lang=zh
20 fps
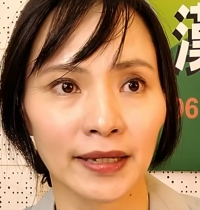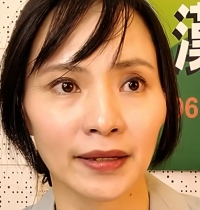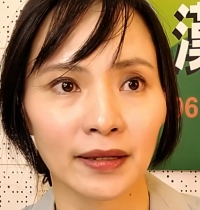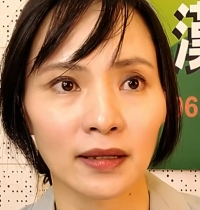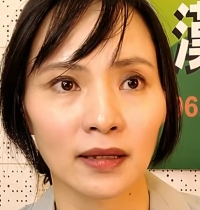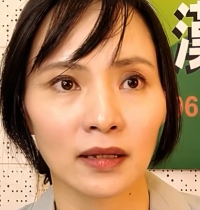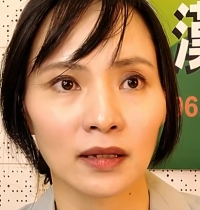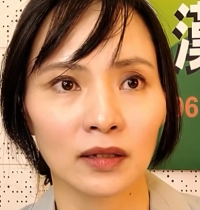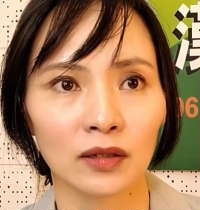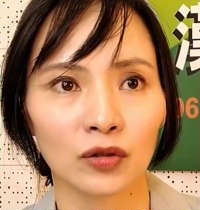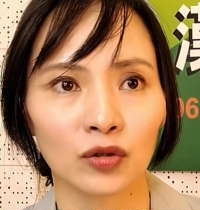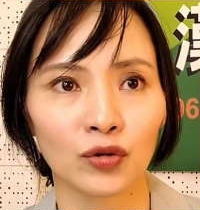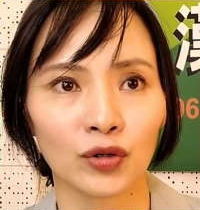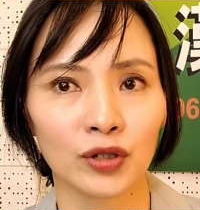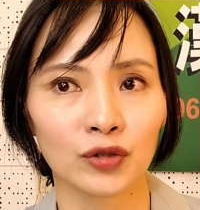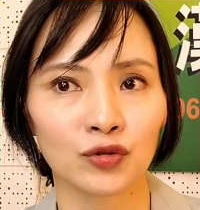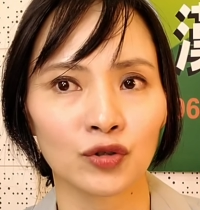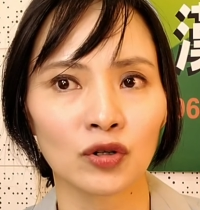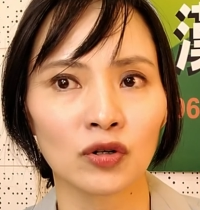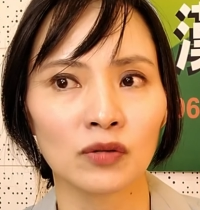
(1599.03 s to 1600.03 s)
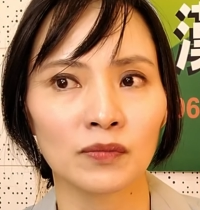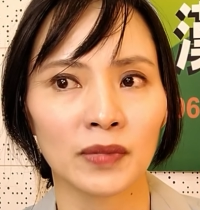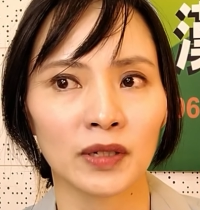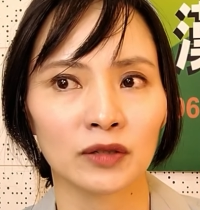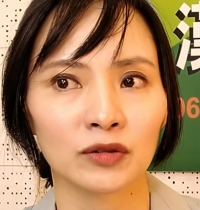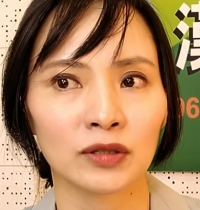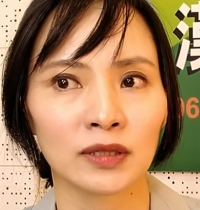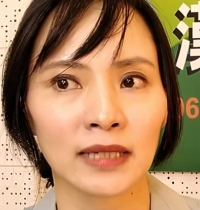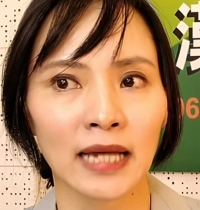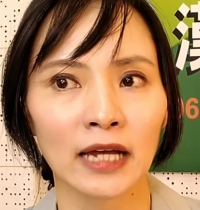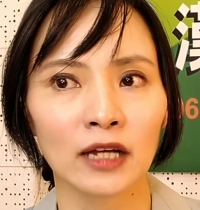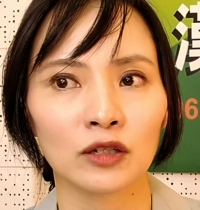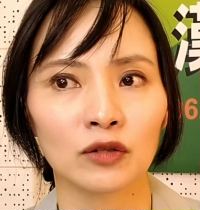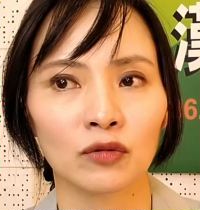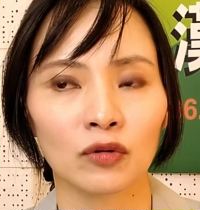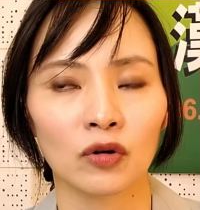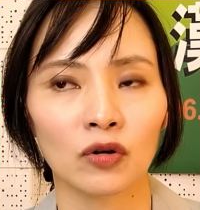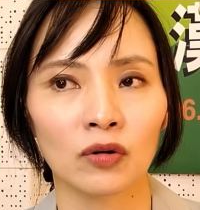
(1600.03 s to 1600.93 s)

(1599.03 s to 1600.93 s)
这个账号对，所以我们在。